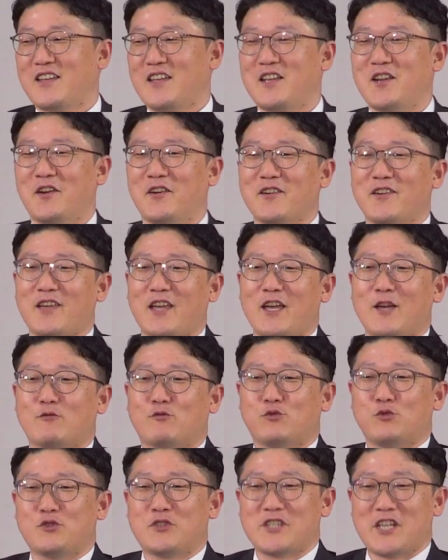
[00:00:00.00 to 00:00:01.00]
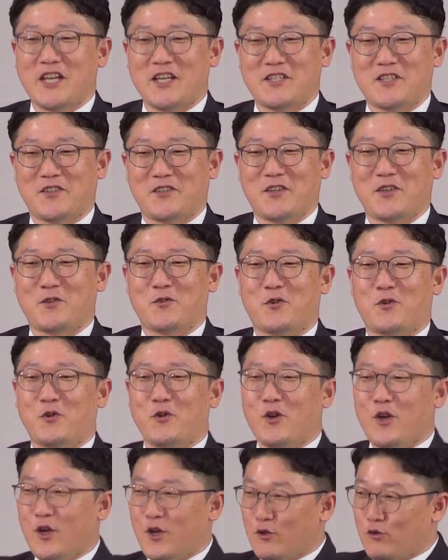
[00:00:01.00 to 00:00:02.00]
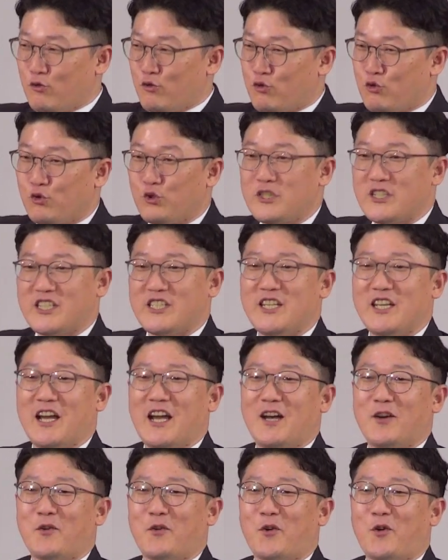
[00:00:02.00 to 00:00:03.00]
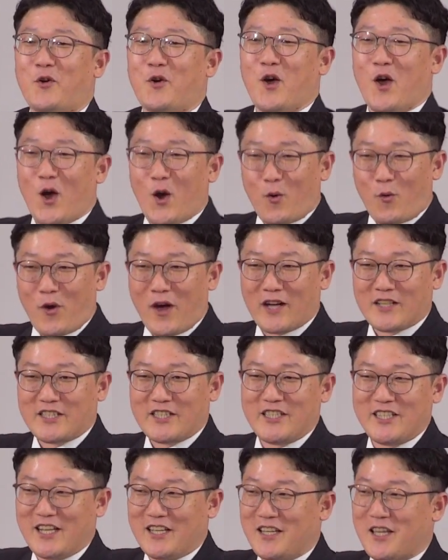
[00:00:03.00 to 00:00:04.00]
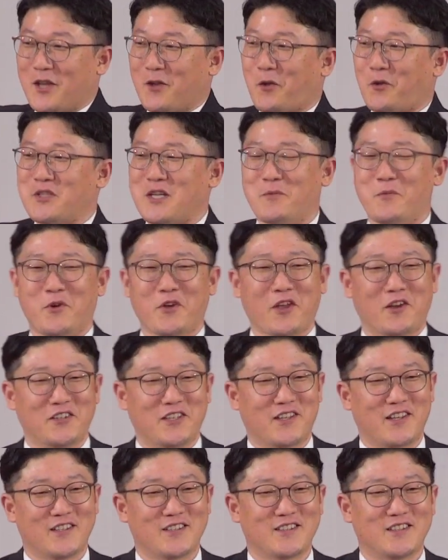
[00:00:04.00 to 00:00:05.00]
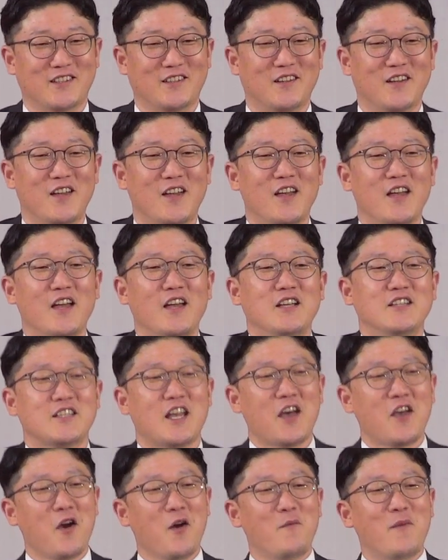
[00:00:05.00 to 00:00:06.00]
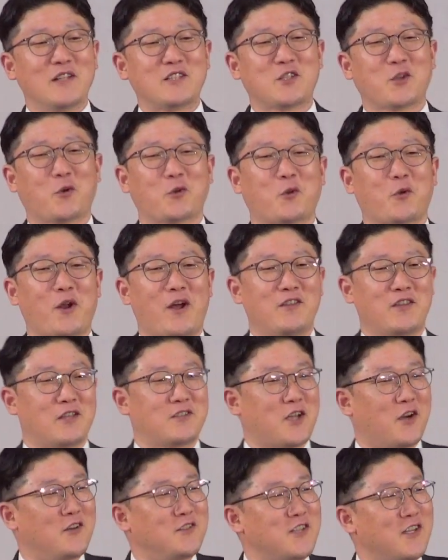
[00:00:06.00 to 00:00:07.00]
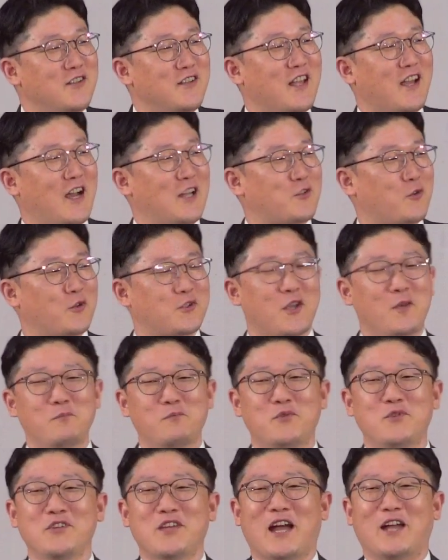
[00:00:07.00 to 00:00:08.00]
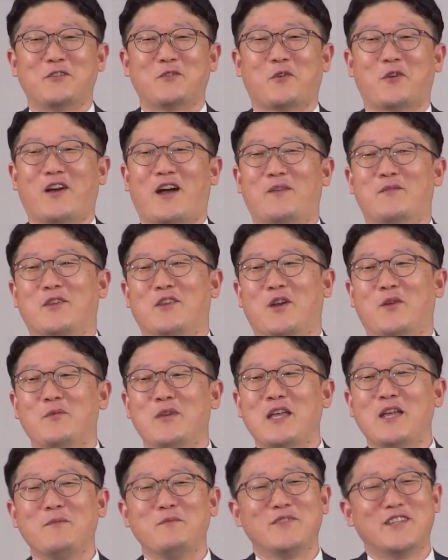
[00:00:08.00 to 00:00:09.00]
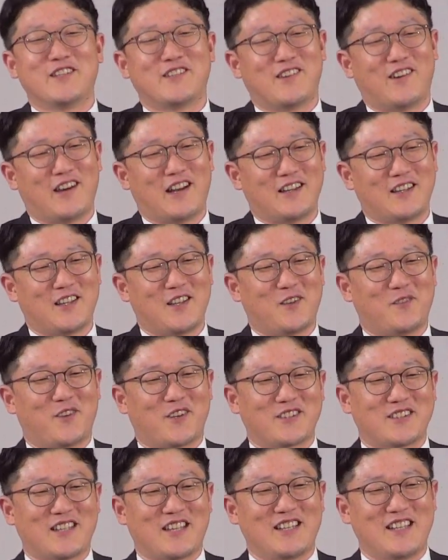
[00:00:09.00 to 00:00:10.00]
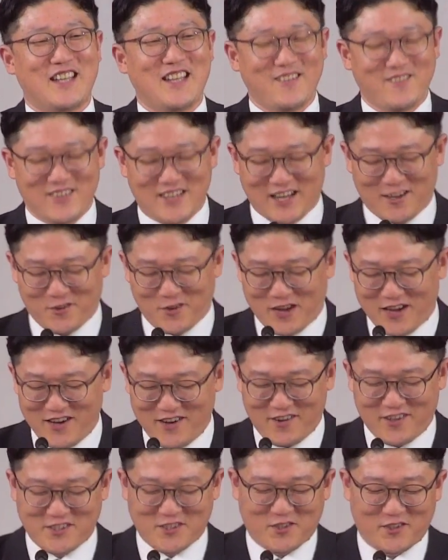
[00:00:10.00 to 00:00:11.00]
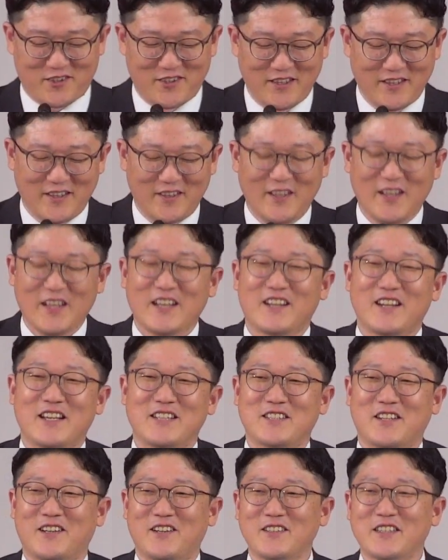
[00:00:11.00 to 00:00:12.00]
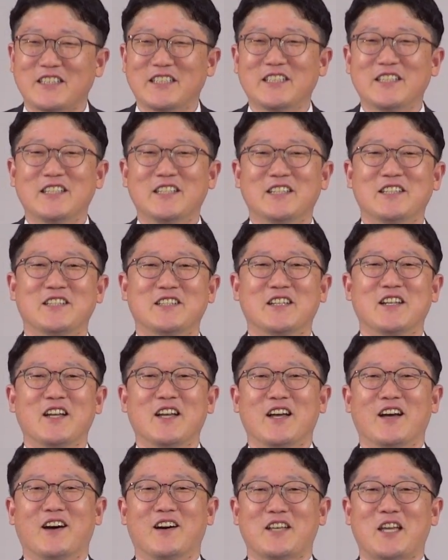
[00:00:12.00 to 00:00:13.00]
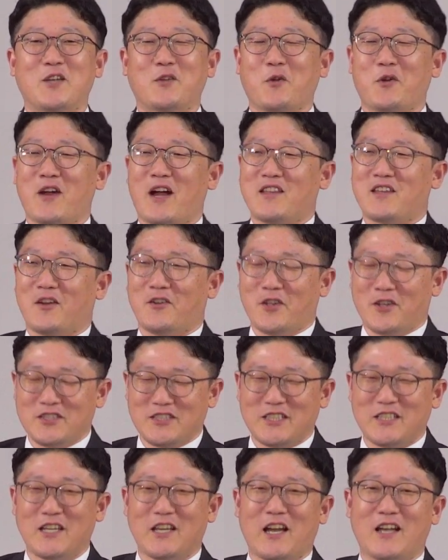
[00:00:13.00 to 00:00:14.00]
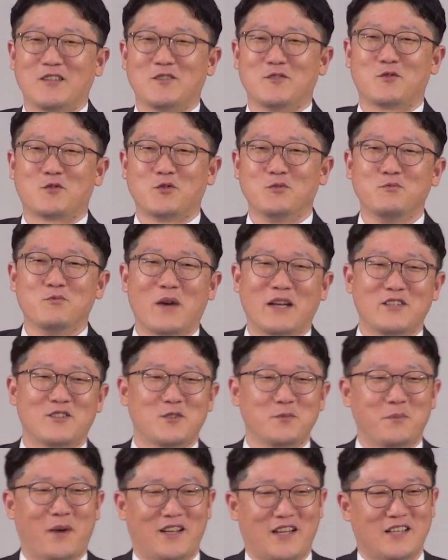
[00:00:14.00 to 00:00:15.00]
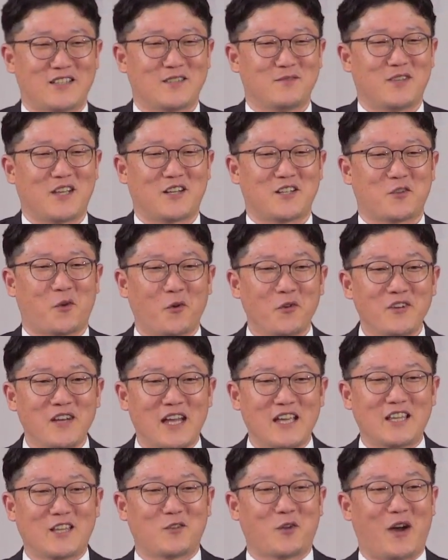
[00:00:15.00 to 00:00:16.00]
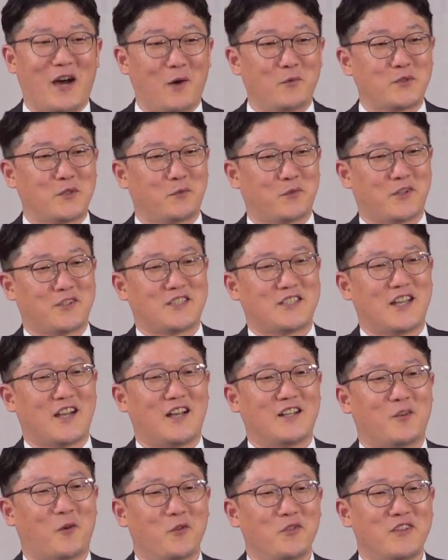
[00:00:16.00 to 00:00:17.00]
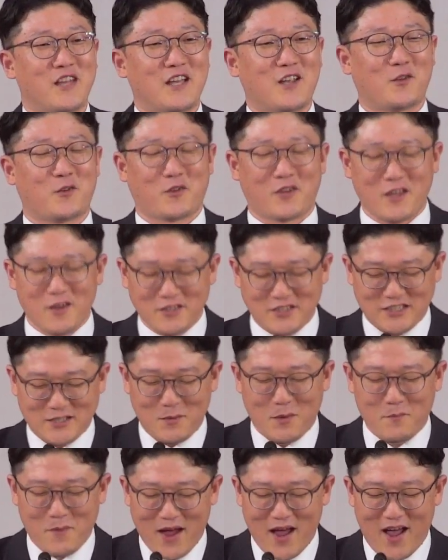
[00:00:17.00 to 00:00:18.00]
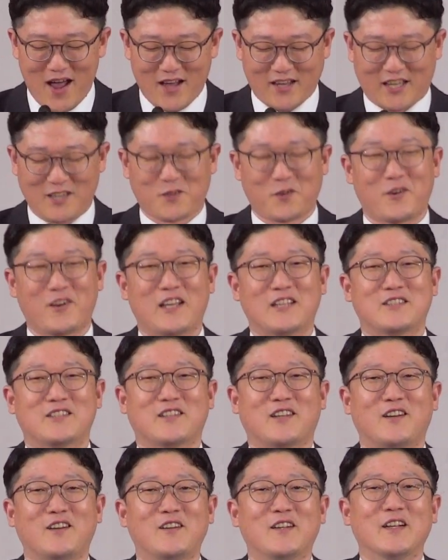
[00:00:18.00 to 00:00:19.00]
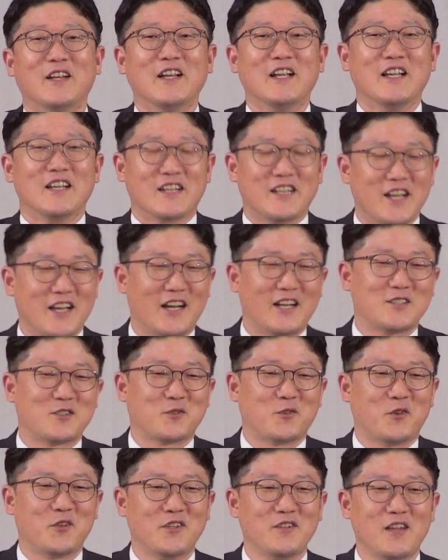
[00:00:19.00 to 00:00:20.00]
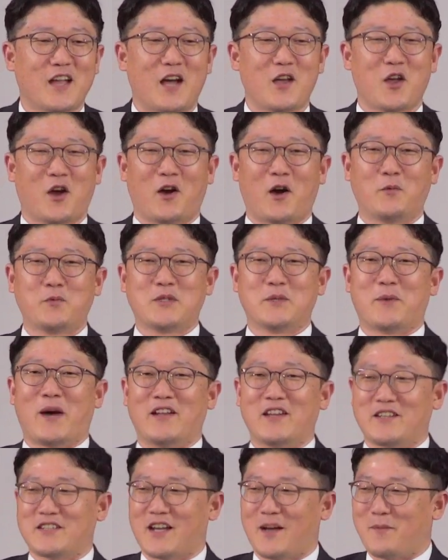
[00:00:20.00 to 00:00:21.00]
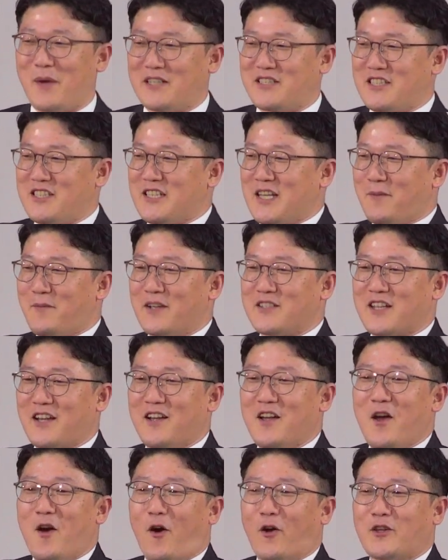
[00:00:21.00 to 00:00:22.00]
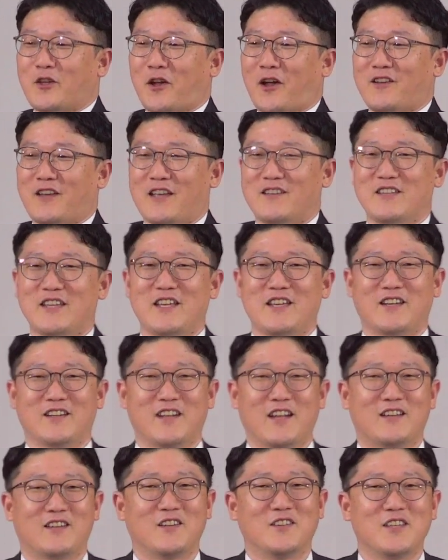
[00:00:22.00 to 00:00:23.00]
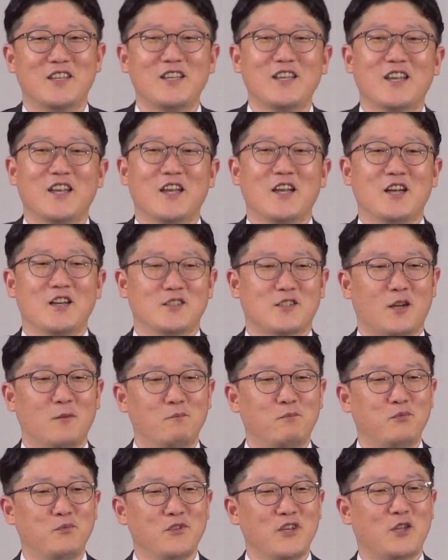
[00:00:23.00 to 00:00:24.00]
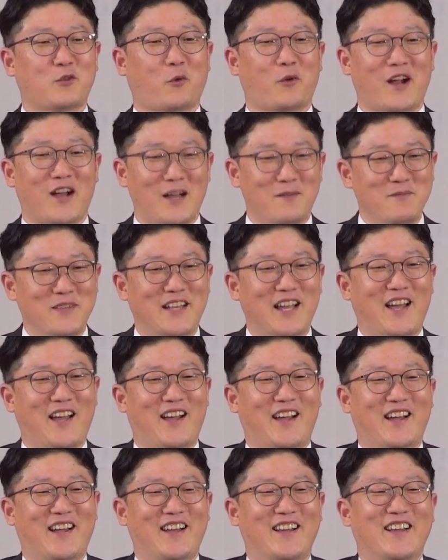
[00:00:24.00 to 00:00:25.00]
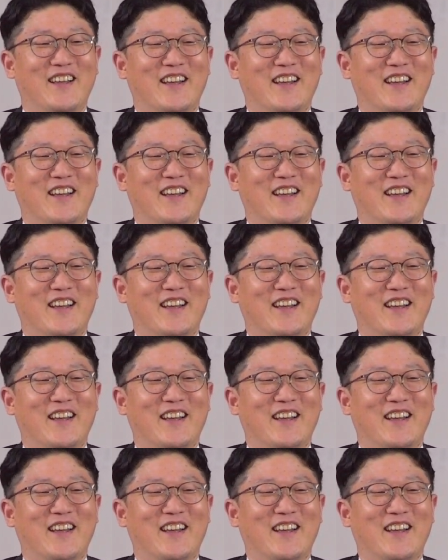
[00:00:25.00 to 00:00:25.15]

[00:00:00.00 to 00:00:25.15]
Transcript: 이렇게 구체적이고 유치하고 확실한 기도 제목이 어디 있겠어요? 사형 마치고 돌아왔는데 정전돼 가지고 선풍기 안 돌아가면 너무 힘들 것 같아요, 목사님이라고 한 거죠. 그래서 그 어, 기도를 한 8시에 한 중반쯤 받았습니다. 그래서 온라인 기도 9시부터 시작하는 온라인 기도 때 열심히 막 기도를 했어요. 그래 가지고는 9시 반에 제가 마치자마자 어떻게 됐니? 그랬더니 선풍기 돌아갑니다.